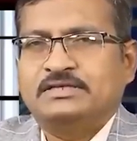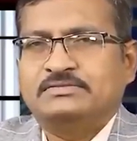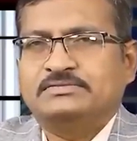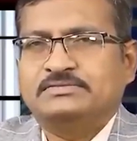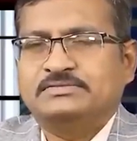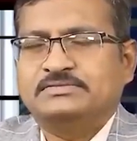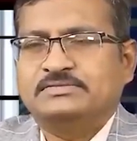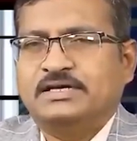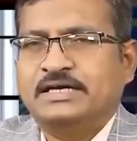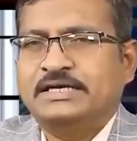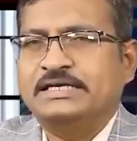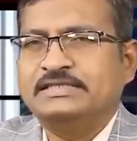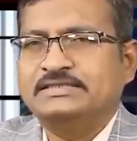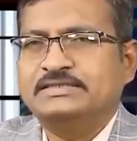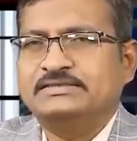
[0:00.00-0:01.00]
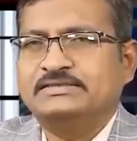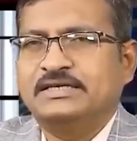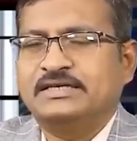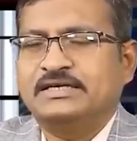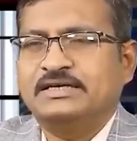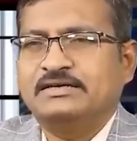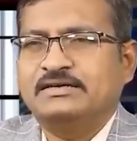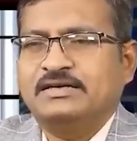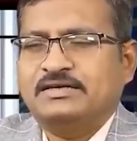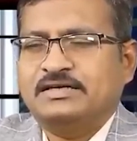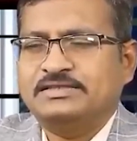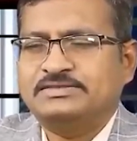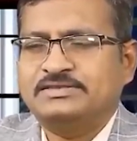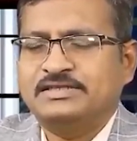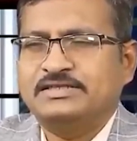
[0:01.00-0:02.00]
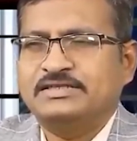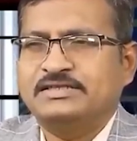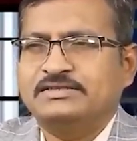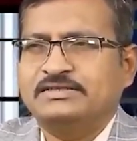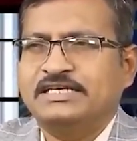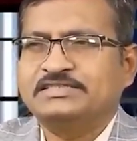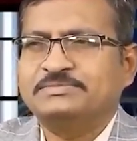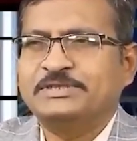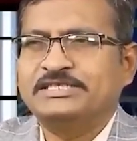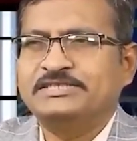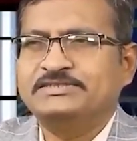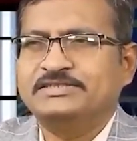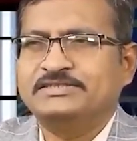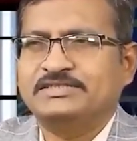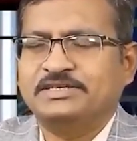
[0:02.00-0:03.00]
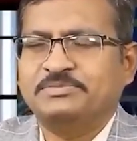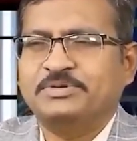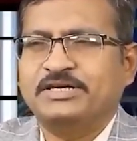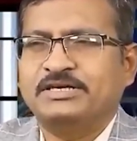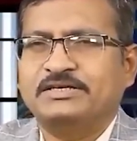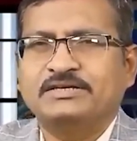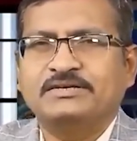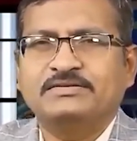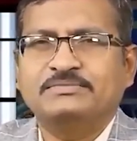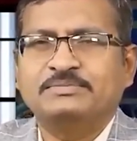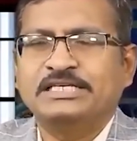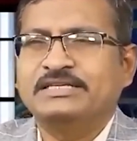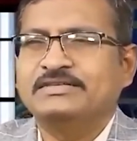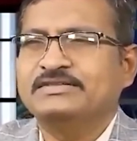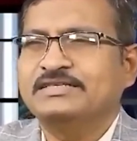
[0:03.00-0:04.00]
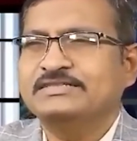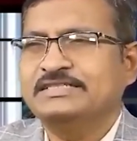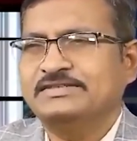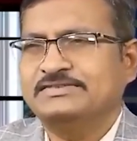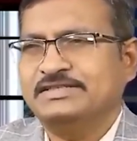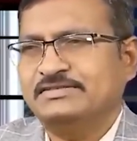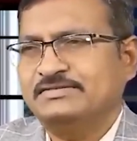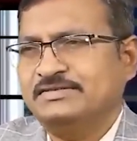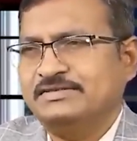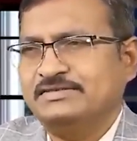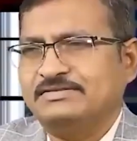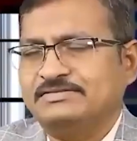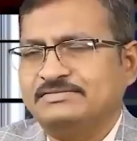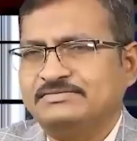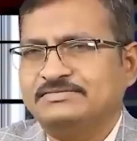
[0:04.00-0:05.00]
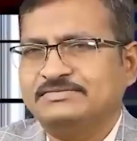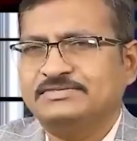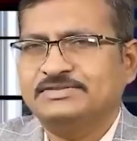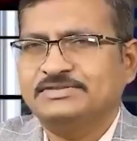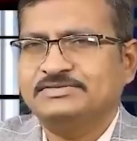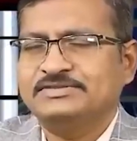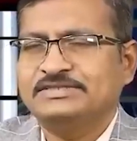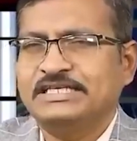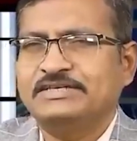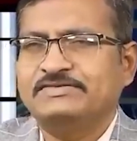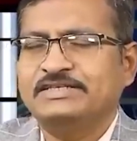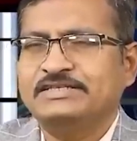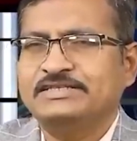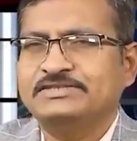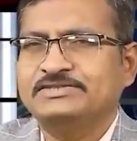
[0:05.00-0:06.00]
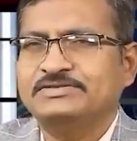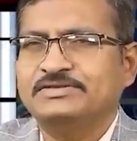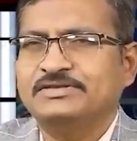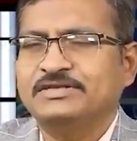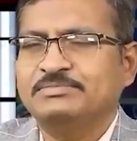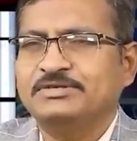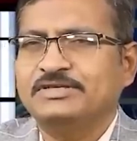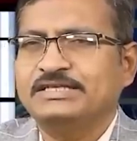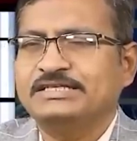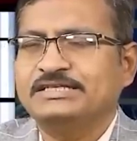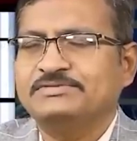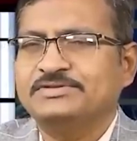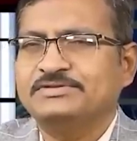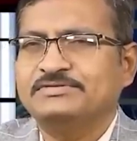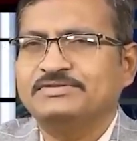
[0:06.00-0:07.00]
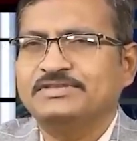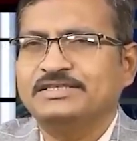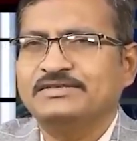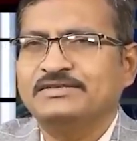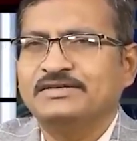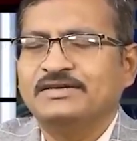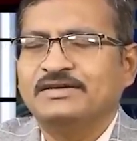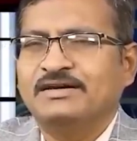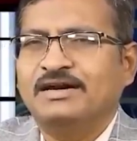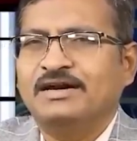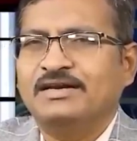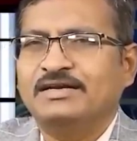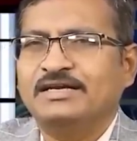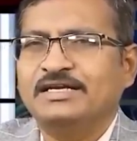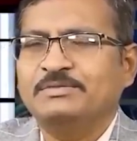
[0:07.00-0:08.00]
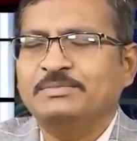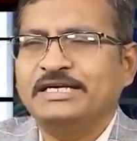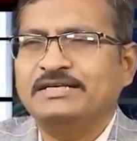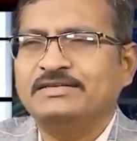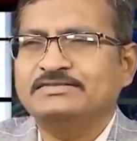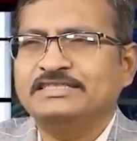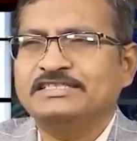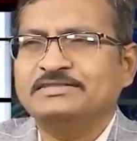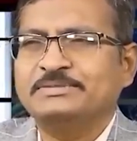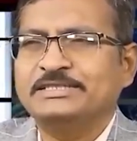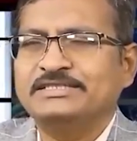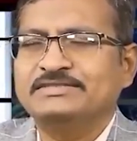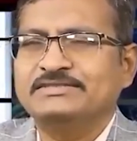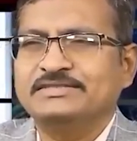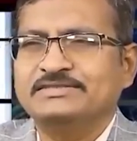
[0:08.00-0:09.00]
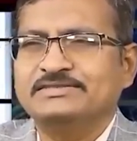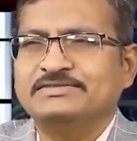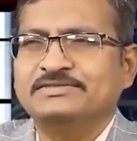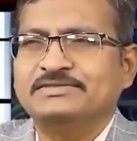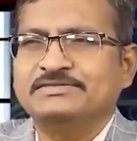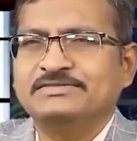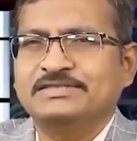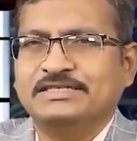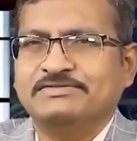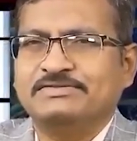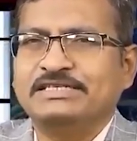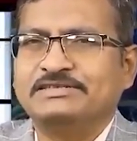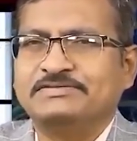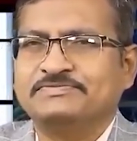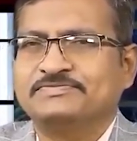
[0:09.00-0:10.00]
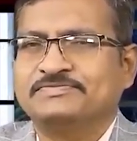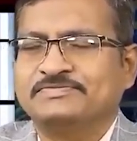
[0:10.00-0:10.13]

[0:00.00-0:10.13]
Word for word: నేను అర్నింగ్ చేశాక నా ఖర్చులన్నీ ఎక్స్పెండిచర్స్ అయిపోయాక మిగిలిందే సేవ్ చేస్తా అంటాడు సో సేవింగ్ ఇజ్ టు అప్పుడు దానికి ఏమవుతుంది అర్నింగ్ మైనస్ ఎక్స్పెండిచర్ ఇజ్ ఈక్వల్ టు సేవింగ్